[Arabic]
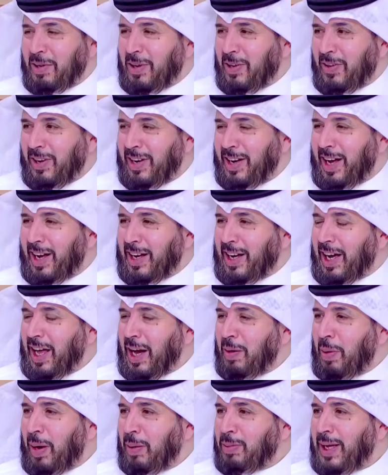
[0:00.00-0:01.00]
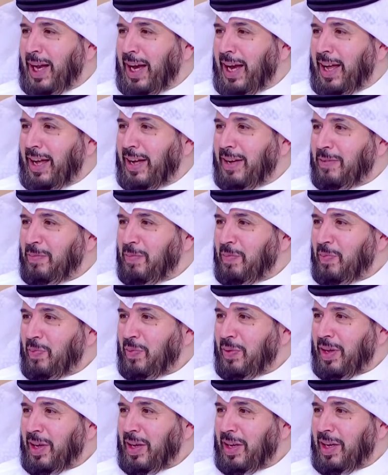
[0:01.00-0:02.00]
وياك حيا ابو عبد الله الله
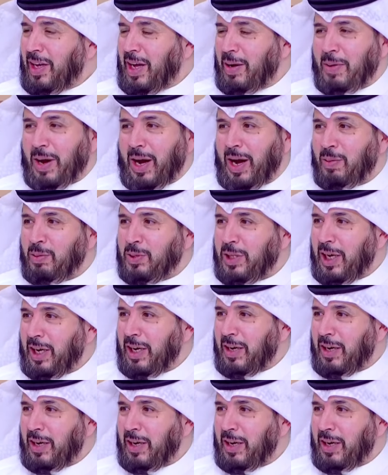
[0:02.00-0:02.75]
يحييك يا مرحبتين